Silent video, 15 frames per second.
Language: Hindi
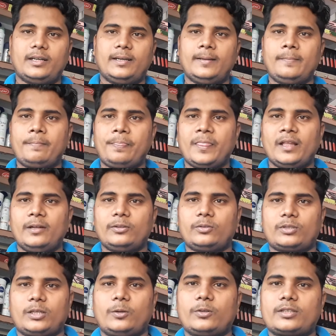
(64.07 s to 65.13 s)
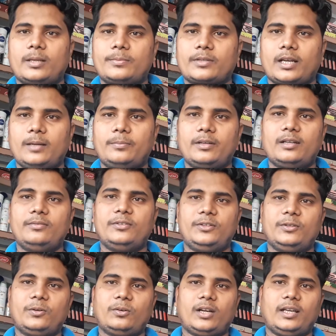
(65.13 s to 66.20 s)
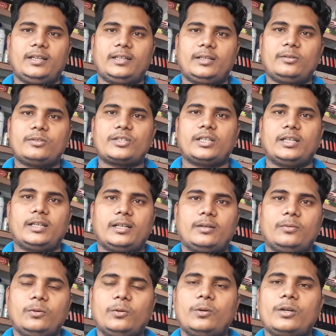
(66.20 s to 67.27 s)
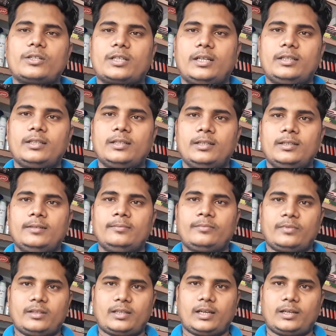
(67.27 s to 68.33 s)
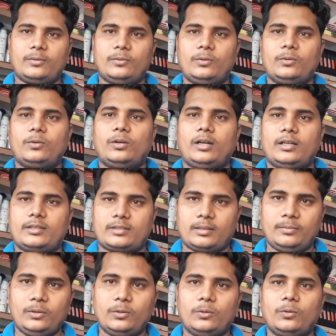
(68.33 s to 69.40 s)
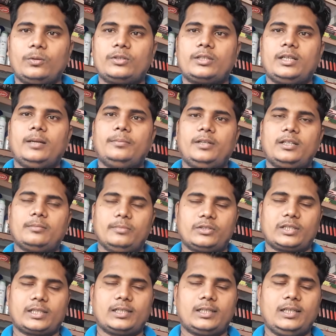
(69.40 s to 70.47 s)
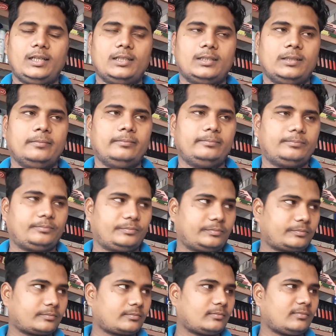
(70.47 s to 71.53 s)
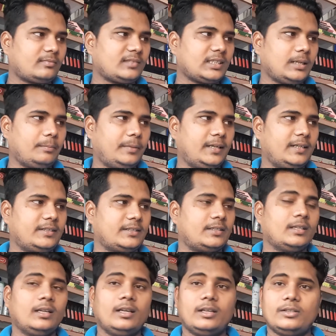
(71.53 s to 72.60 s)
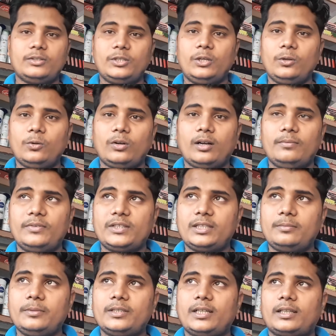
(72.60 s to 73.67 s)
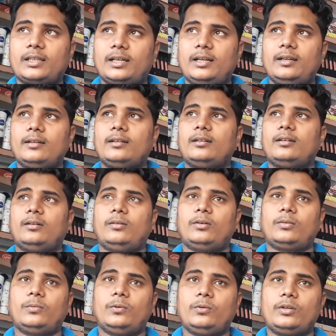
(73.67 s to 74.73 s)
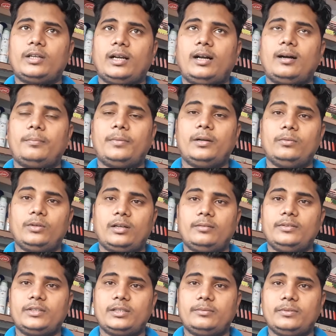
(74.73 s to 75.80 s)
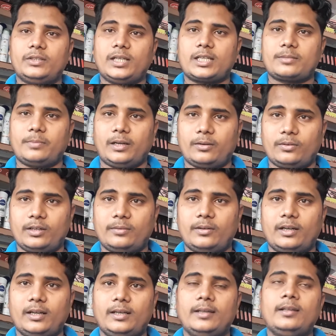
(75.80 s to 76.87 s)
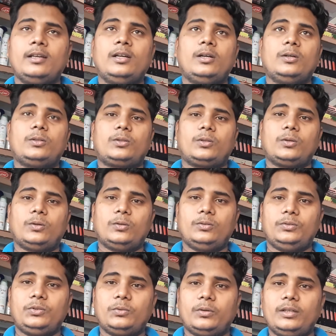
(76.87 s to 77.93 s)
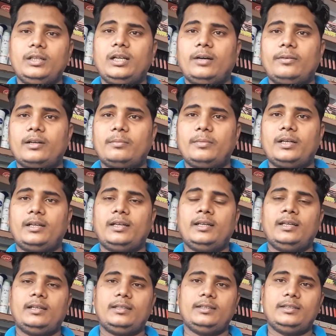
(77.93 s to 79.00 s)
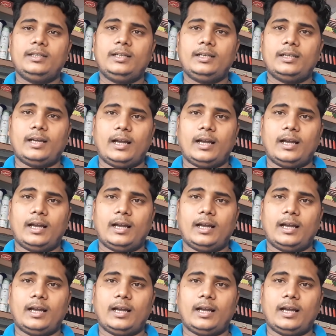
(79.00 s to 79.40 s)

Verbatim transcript: हैं तो चैनल को सब्सक्राइब करें वीडियो को लाइक करें और शेयर करें उन लोगों के साथ ताकि उन लोग को सभी लोगों को इसकी अपडेट मिल सके ठीक है जी पहली चीज़ जिन लोगों का विज़िट वीज़ा था और वो लोग यहाँ आ पाए उनका विज़िट वीज़ा एक्सपायर होने वाला है तो यू गवर्नमेंट ने ये